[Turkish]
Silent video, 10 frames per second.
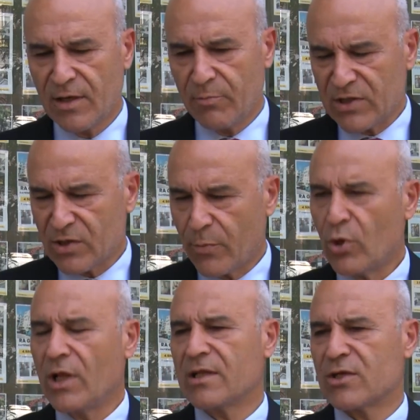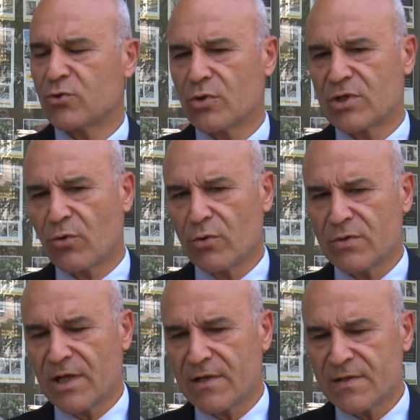metropol alanda soracak
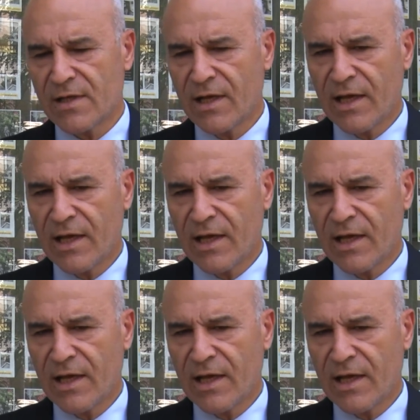olursanız